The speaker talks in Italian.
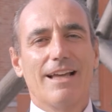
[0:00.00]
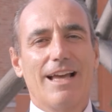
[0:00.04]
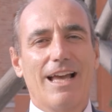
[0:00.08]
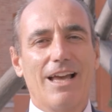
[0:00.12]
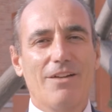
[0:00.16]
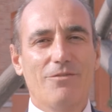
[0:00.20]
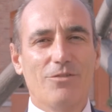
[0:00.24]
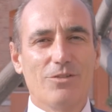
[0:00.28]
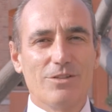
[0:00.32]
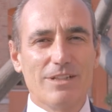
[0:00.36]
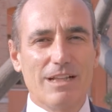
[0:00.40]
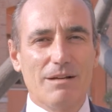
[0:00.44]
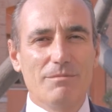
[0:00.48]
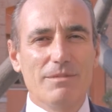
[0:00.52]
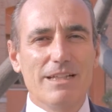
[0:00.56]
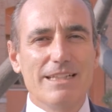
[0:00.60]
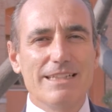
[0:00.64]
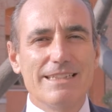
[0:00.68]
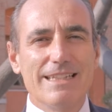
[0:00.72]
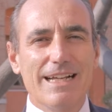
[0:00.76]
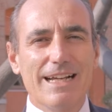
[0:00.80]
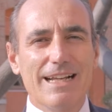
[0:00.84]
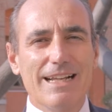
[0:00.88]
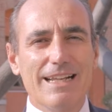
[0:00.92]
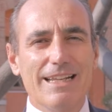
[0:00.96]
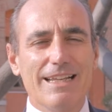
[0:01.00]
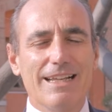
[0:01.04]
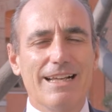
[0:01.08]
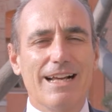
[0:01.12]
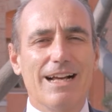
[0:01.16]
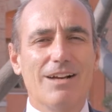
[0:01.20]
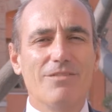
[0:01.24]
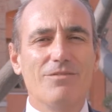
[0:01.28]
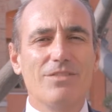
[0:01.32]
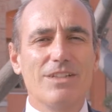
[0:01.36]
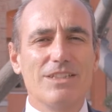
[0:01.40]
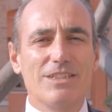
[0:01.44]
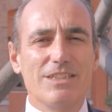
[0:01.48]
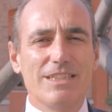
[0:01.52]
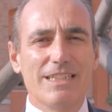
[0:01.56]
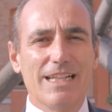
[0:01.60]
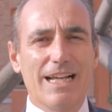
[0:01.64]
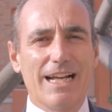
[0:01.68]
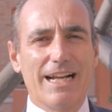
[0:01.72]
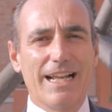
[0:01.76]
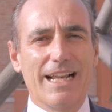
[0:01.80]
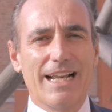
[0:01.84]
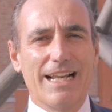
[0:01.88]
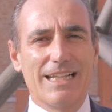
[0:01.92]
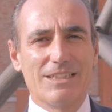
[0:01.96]
È fondamentale
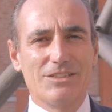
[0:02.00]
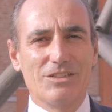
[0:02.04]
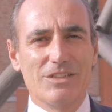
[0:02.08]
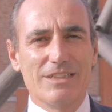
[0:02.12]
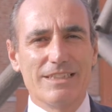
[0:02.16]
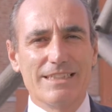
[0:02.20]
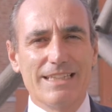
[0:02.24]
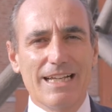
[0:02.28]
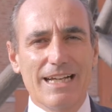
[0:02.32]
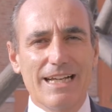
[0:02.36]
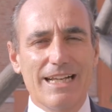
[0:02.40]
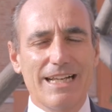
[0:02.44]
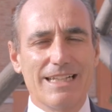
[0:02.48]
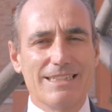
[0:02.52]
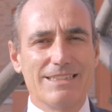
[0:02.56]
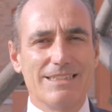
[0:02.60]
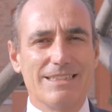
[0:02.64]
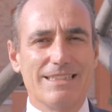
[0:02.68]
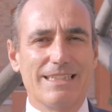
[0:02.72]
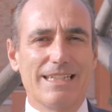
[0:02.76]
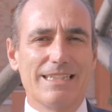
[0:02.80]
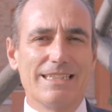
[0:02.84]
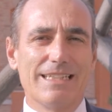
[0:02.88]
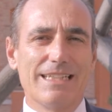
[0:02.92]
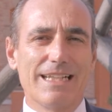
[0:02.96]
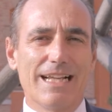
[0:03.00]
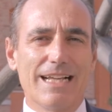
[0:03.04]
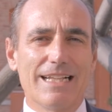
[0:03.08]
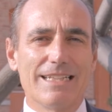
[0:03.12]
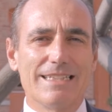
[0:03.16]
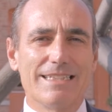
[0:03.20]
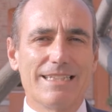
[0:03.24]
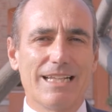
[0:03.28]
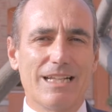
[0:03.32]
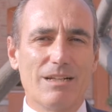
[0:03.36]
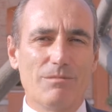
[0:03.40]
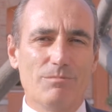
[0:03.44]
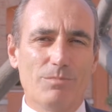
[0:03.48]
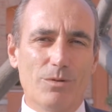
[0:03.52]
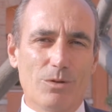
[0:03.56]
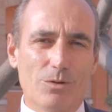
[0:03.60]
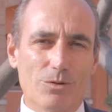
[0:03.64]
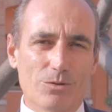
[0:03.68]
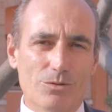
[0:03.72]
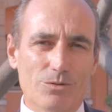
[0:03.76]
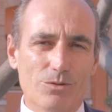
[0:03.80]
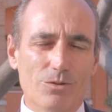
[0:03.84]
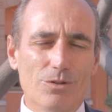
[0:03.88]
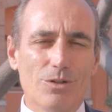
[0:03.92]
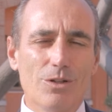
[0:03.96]
avvicinare la città e la cittadinanza al
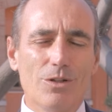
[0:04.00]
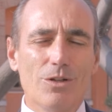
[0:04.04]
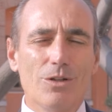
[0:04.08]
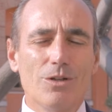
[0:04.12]
porto.